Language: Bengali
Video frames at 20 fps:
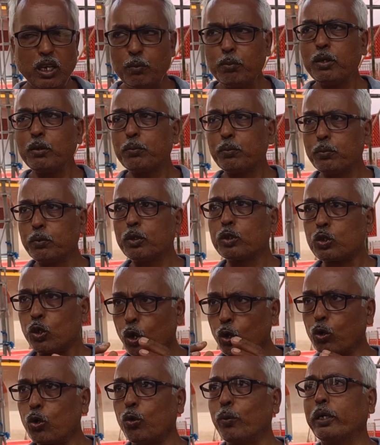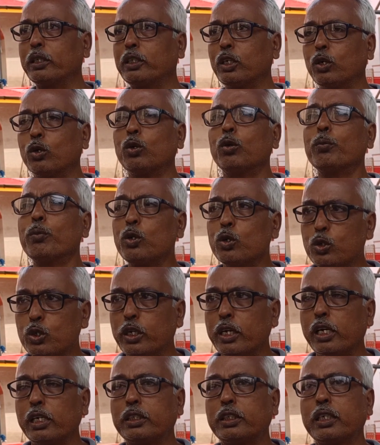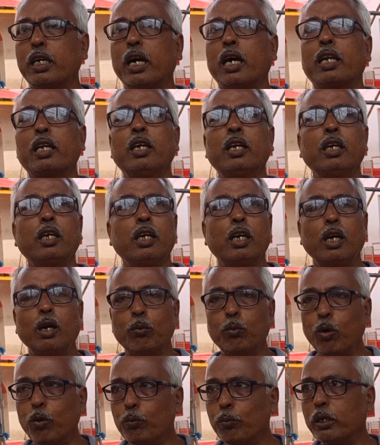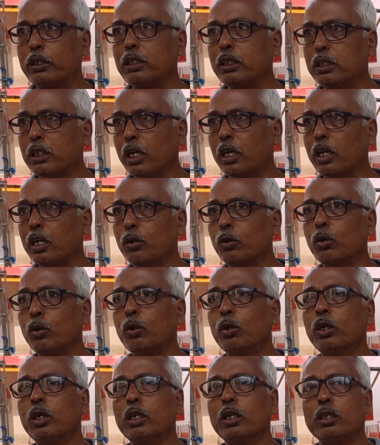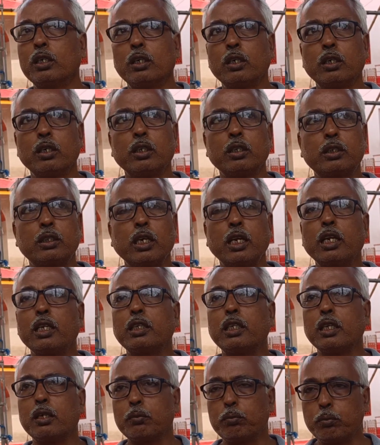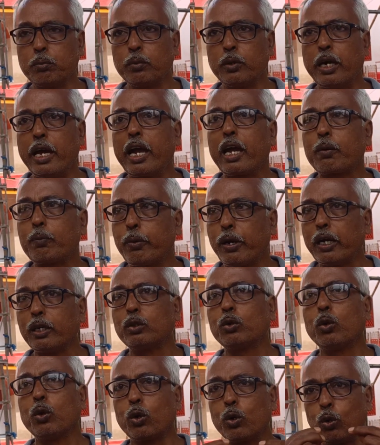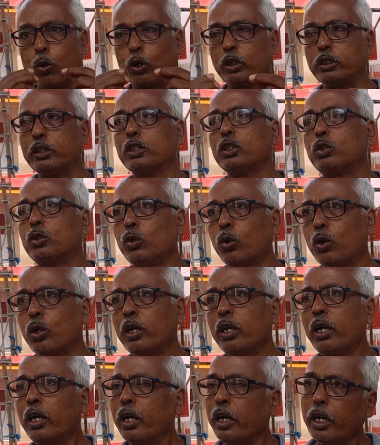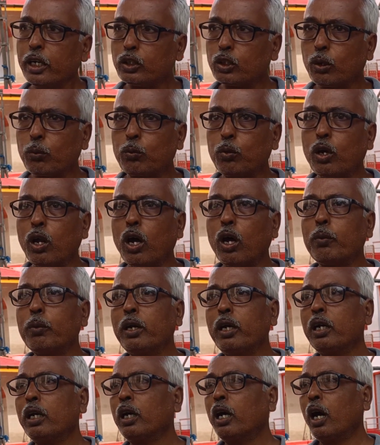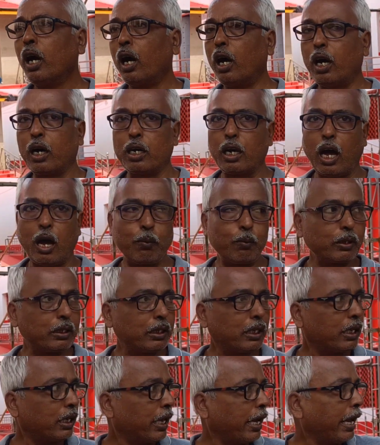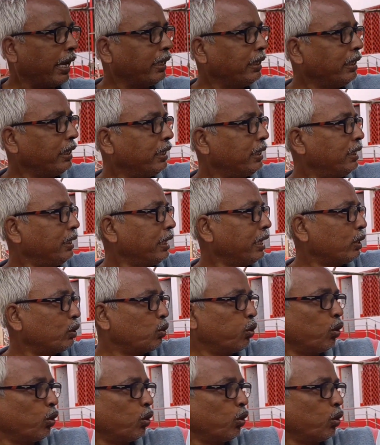এমনি বাজানো মিউজিক্যাল চেয়ার মোমবাতি জ্বালানো ছেলেদের এক পায়ে দৌড় লজেন্স দৌড় এসবগুলো হবে আর আমাদের এই দিক দিয়ে